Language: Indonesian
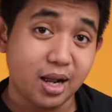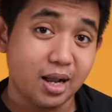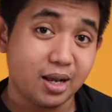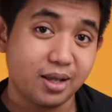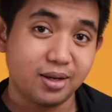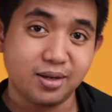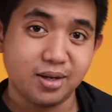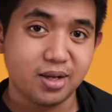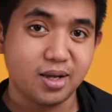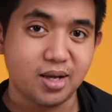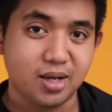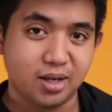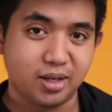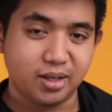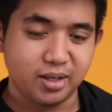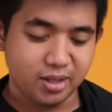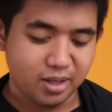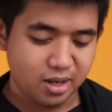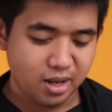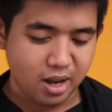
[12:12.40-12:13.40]
kalian denger
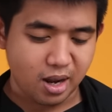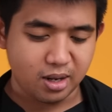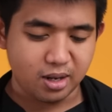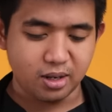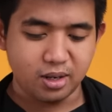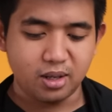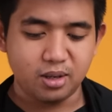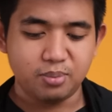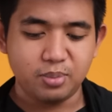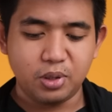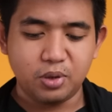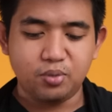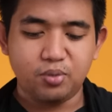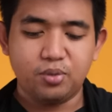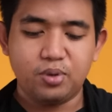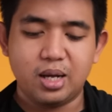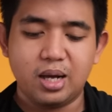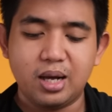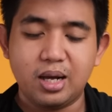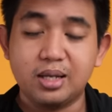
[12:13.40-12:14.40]
ini adalah
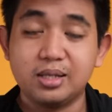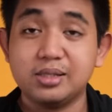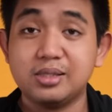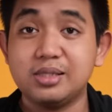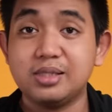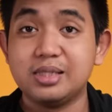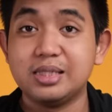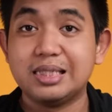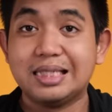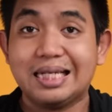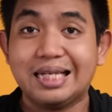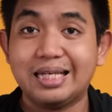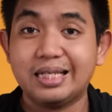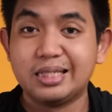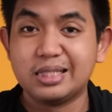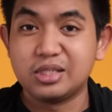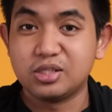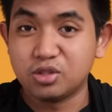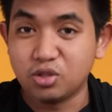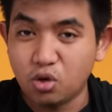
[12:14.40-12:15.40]
menggunakan
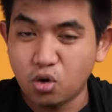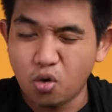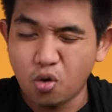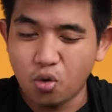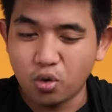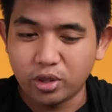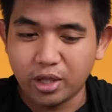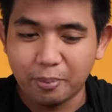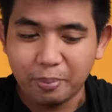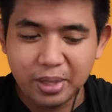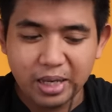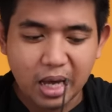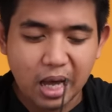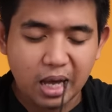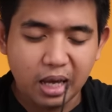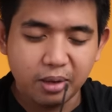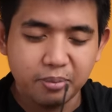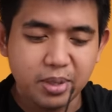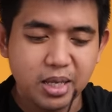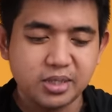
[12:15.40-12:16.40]
Silence Go, tapi
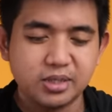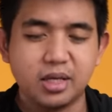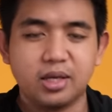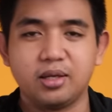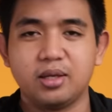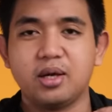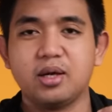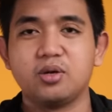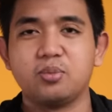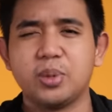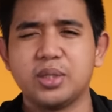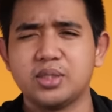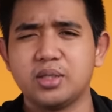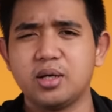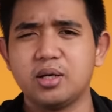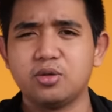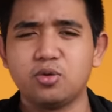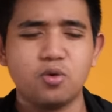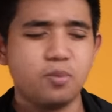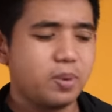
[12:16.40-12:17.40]
nggak kayak biasanya. Biasanya
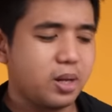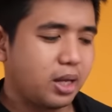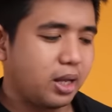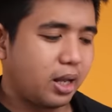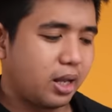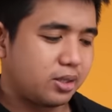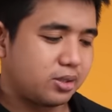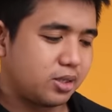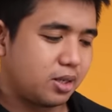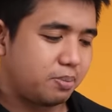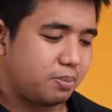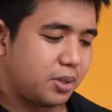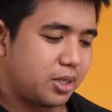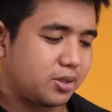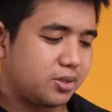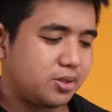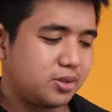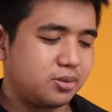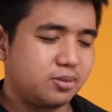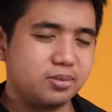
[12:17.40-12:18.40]
kan gue pakai Hansa
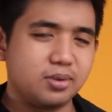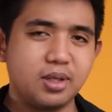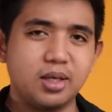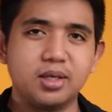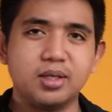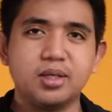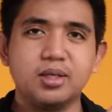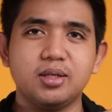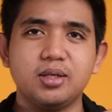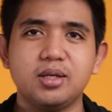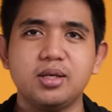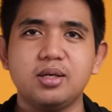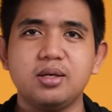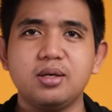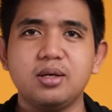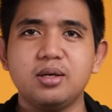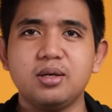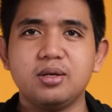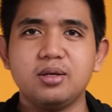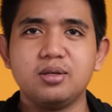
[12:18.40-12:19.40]
Plus kayak gini.
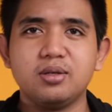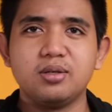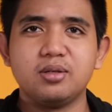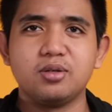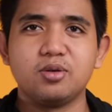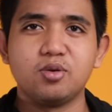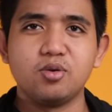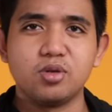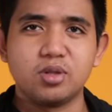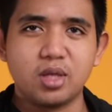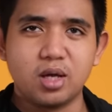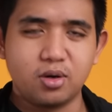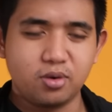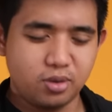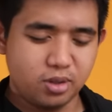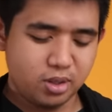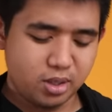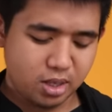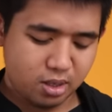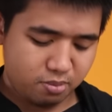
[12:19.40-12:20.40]
Gue taruh
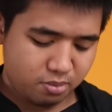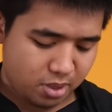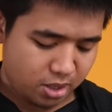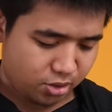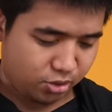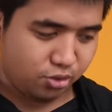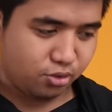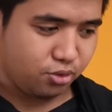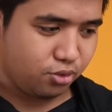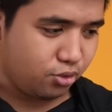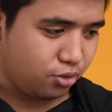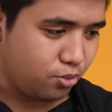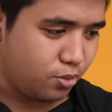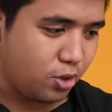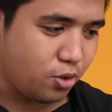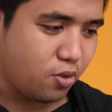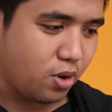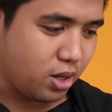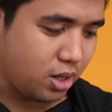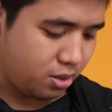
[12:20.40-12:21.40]
di dalam baju,
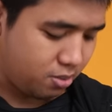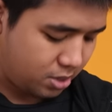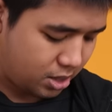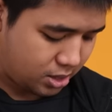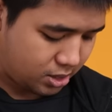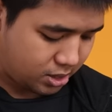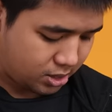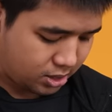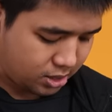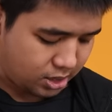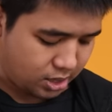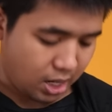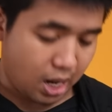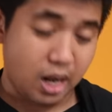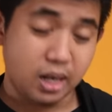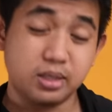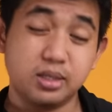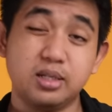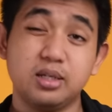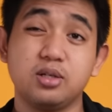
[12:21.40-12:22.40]
cuma gue agak males,
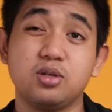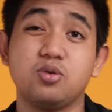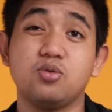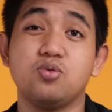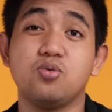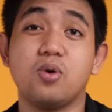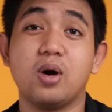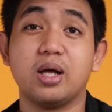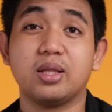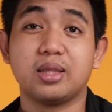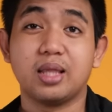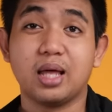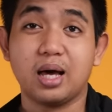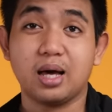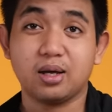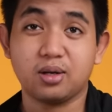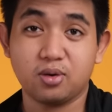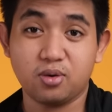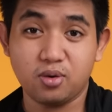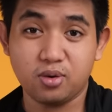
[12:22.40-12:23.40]
jadi gue
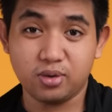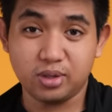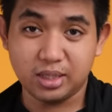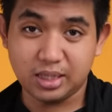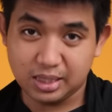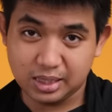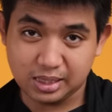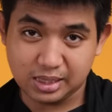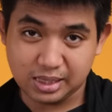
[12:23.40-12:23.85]
taruh di